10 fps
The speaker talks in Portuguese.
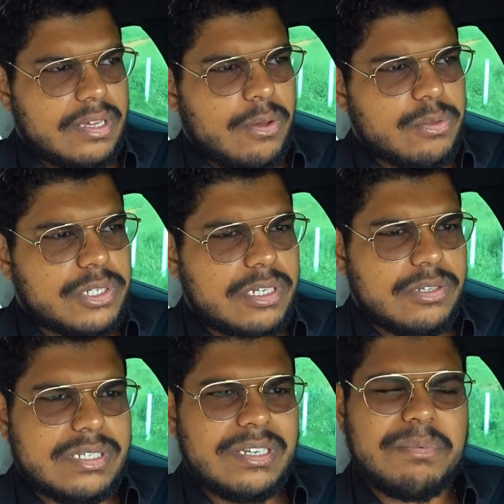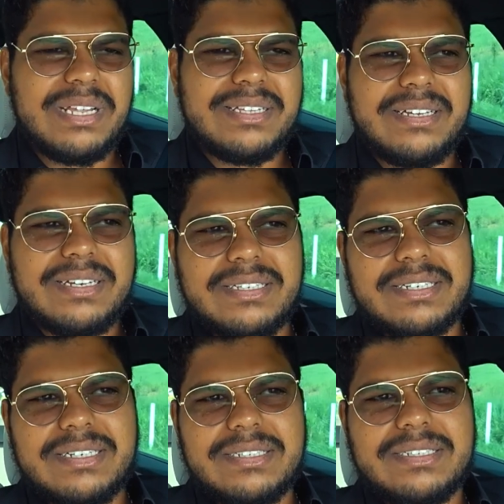Eu utilizo sempre da
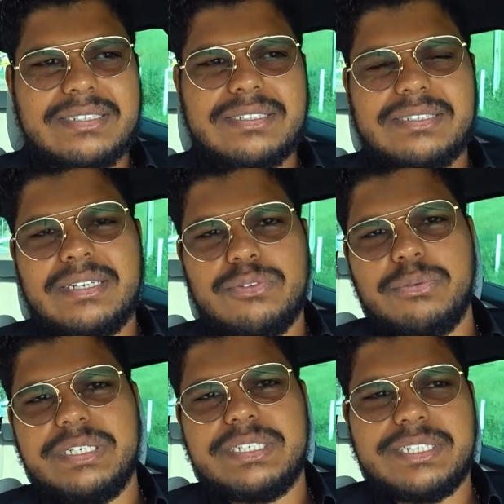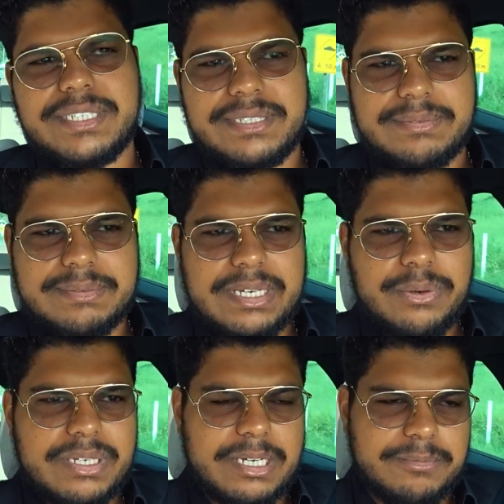técnica sanduíche, que é
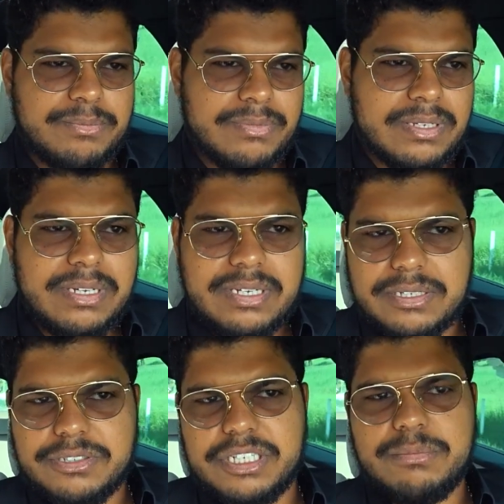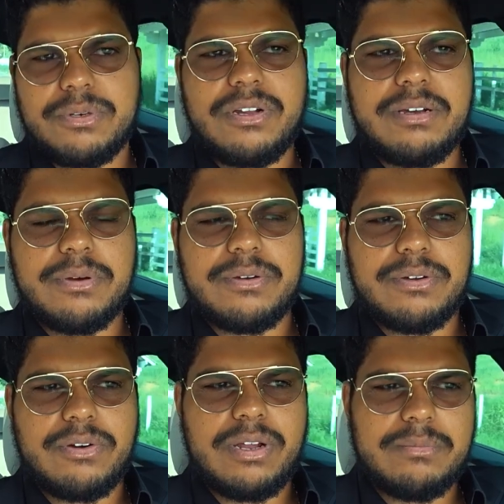o quê? Chamo o
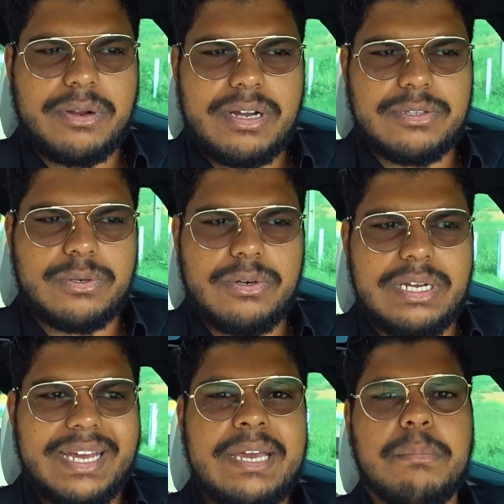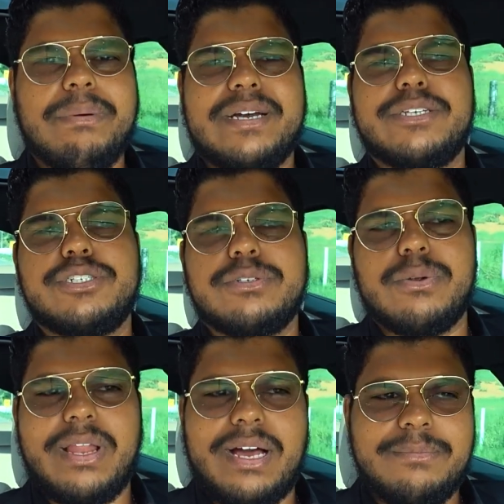colaborador em
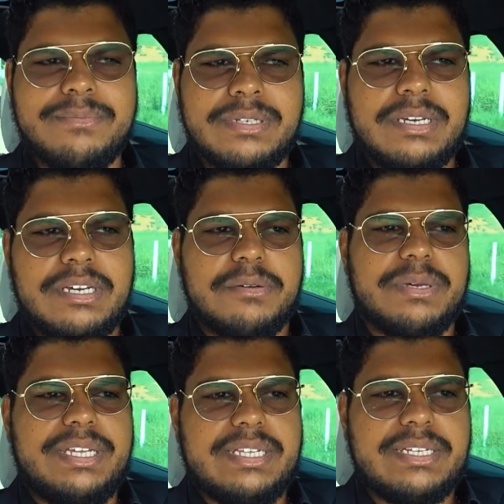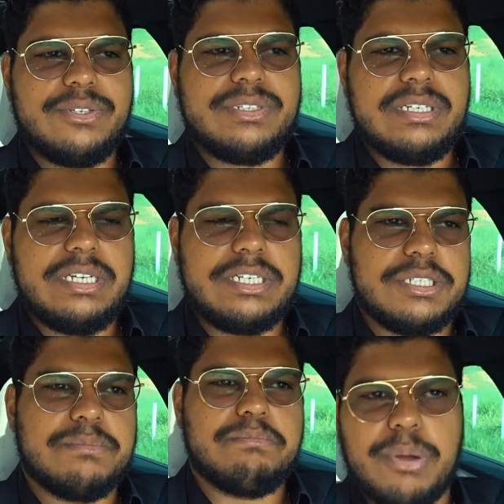particular, que entenda o
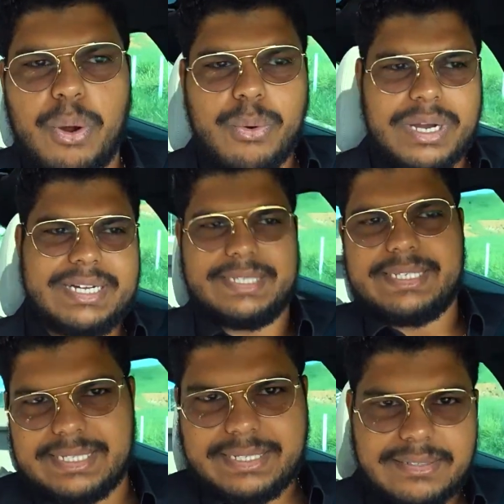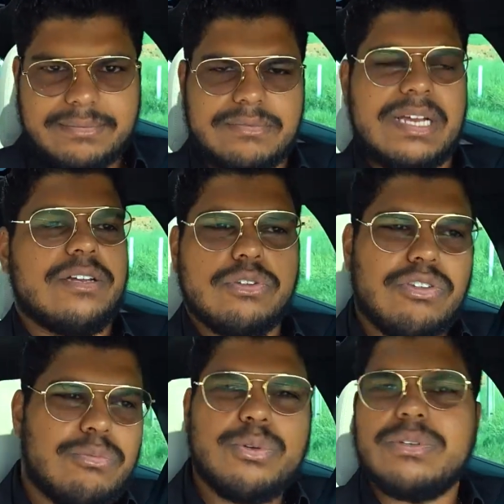seguinte: broncas.
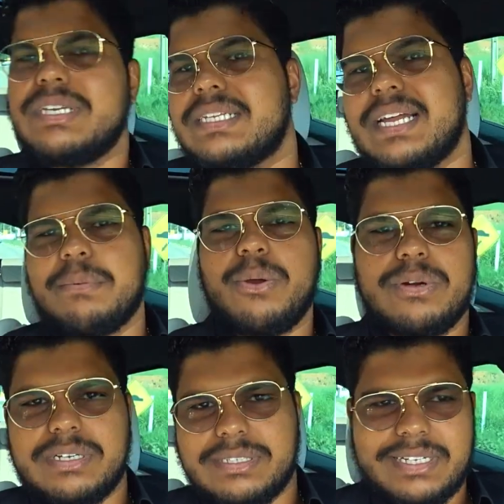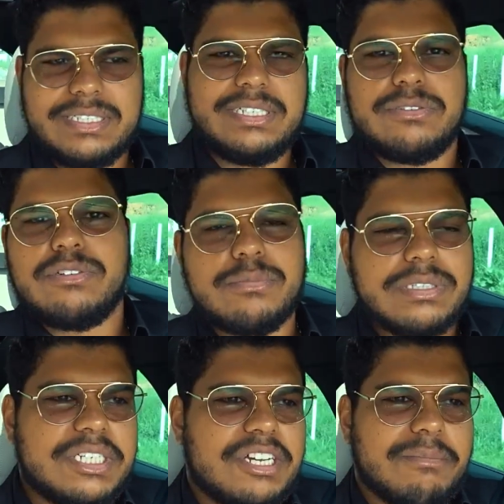Todo mundo tem que dar bronca, tá, gente? Todo mundo
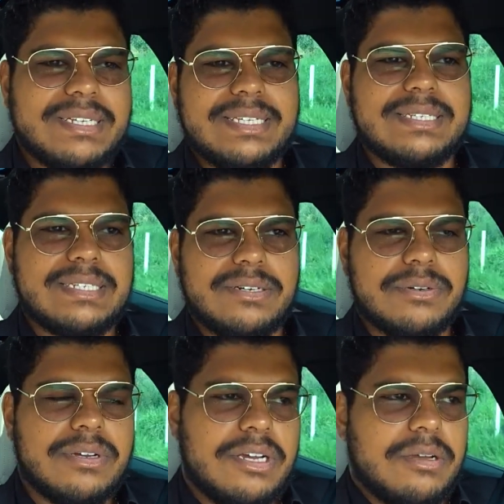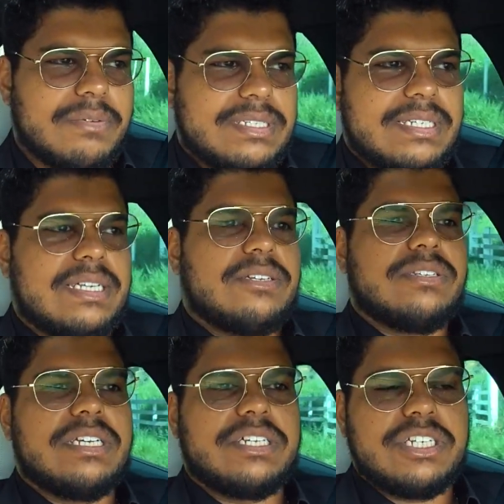tem que chamar atenção. Mas você entendeu o
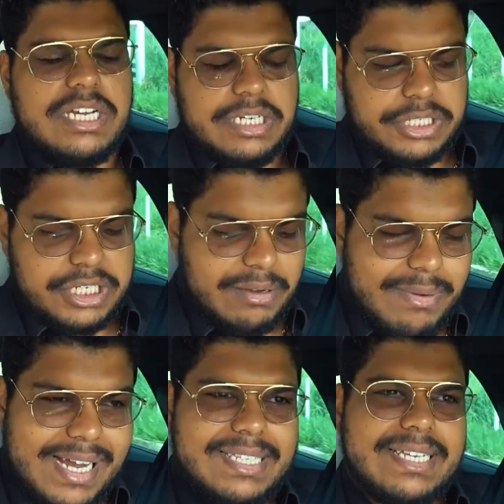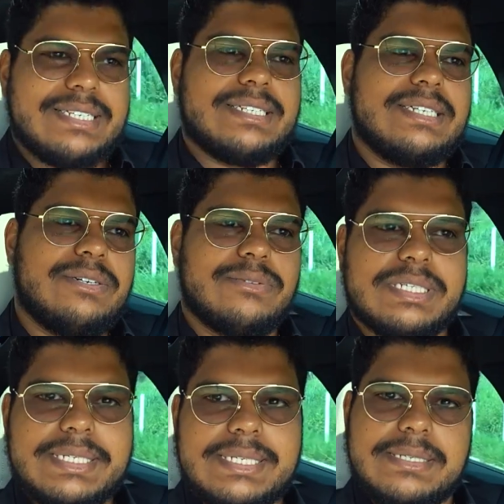seguinte: chamar atenção
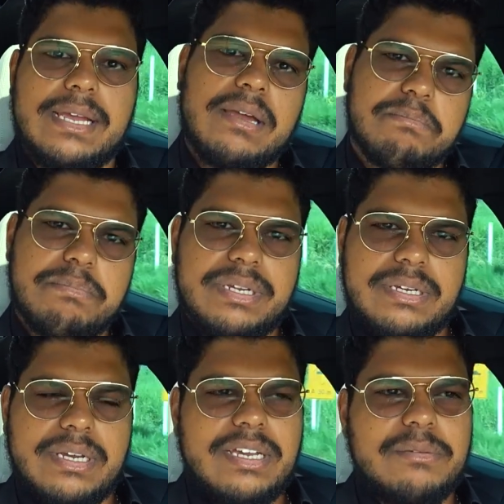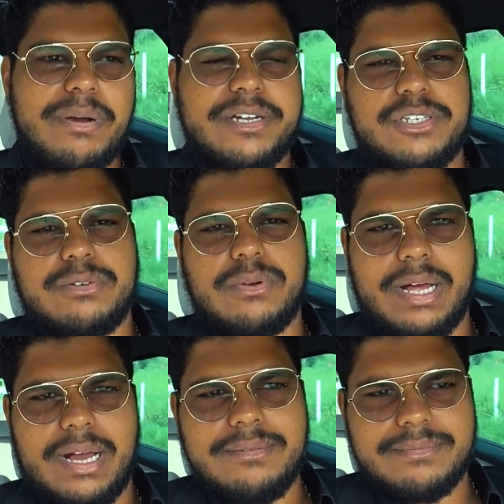sempre em
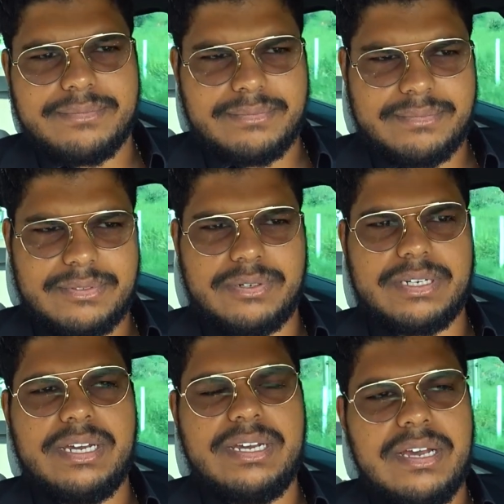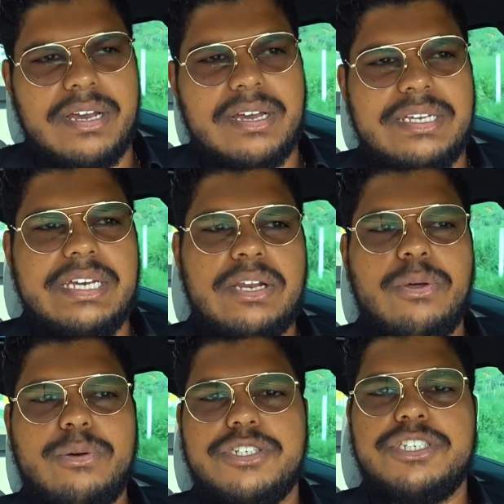particular, ok? E
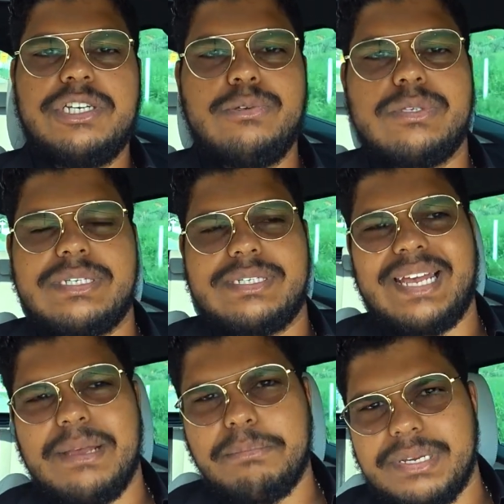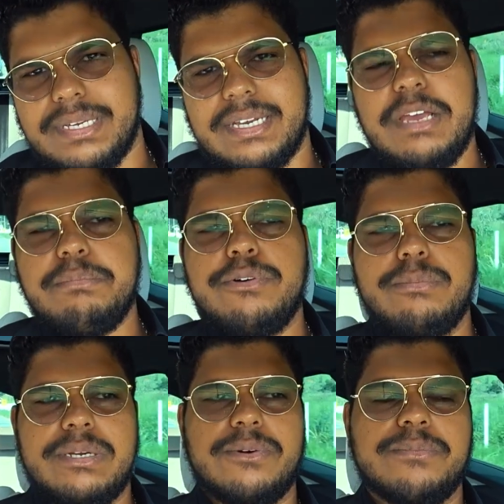elogio sempre em
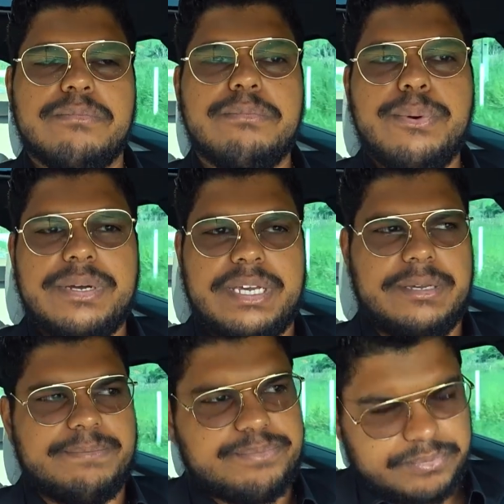público. Por quê?